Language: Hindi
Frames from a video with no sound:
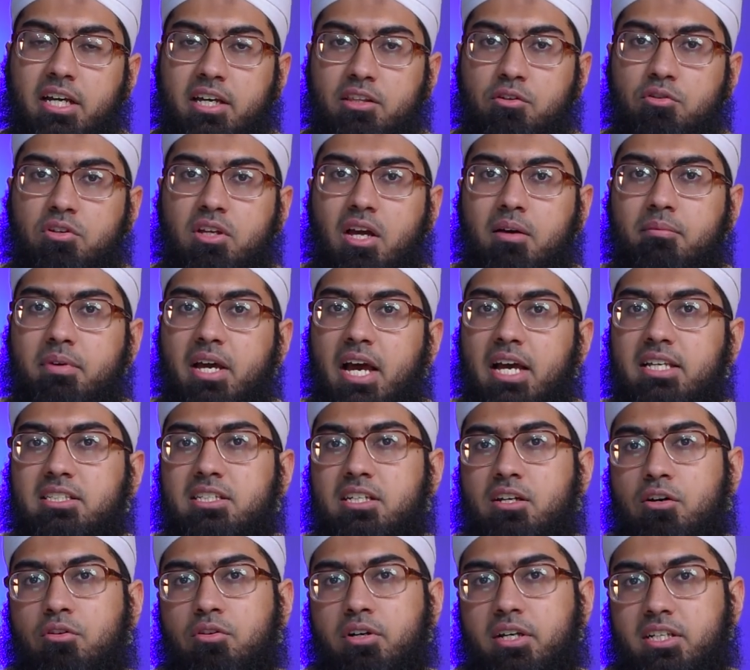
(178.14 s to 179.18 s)
कि दुनिया में
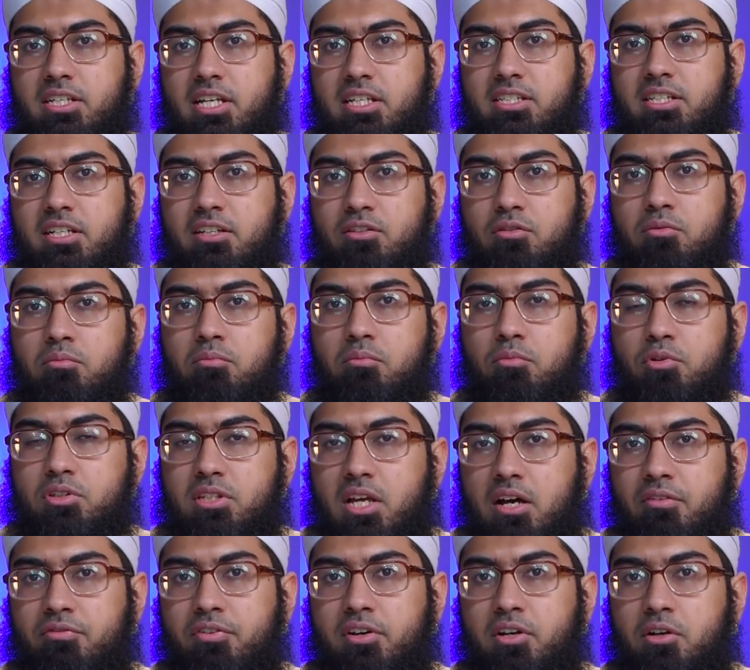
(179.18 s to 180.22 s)
ऐसे रहो कि जैसे कि तुम
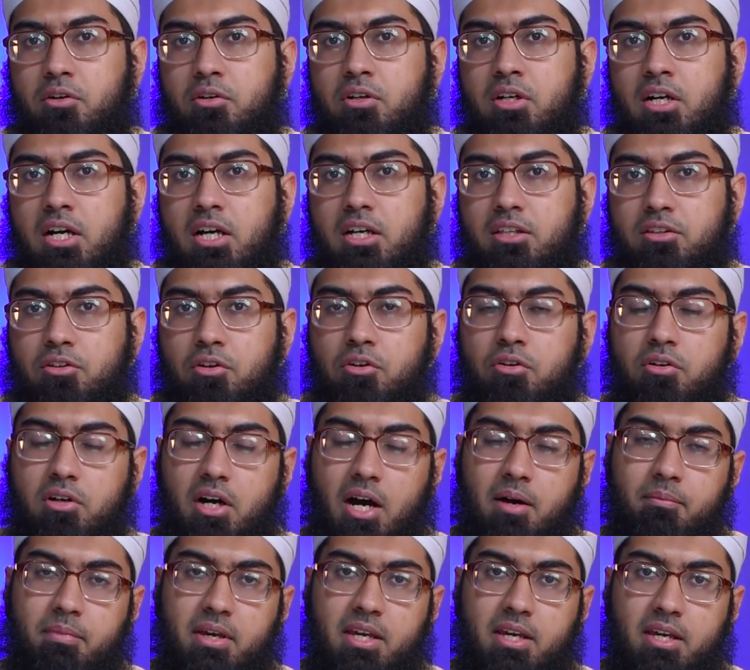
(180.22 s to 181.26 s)
मुसाफिर हो तो
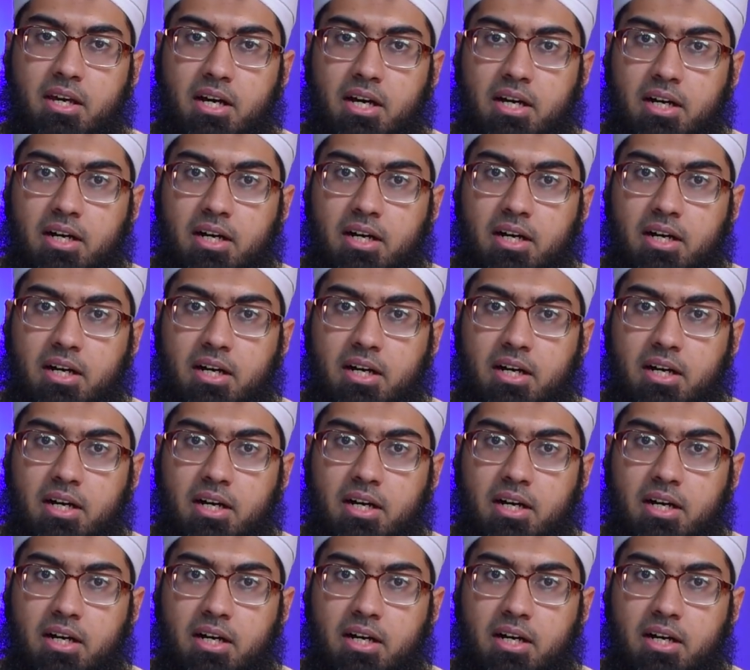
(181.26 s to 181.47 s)
हमें